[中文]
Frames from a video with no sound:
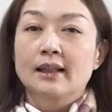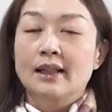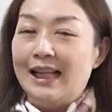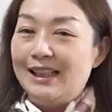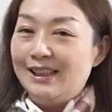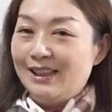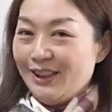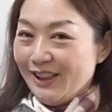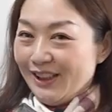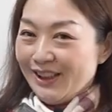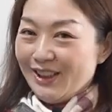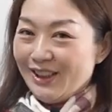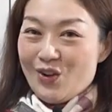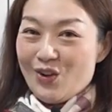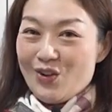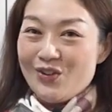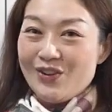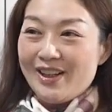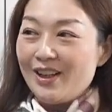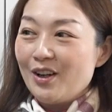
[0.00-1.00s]
感情
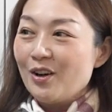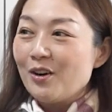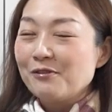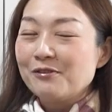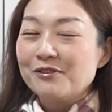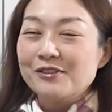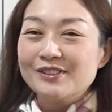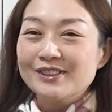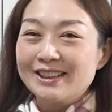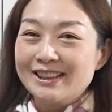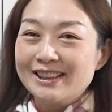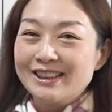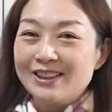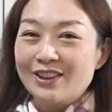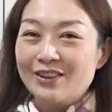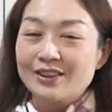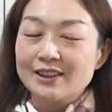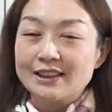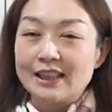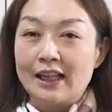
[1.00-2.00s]
宫位哦，夫妻
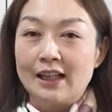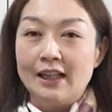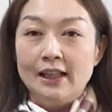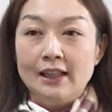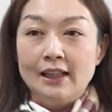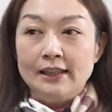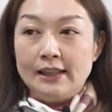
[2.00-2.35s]
宫上，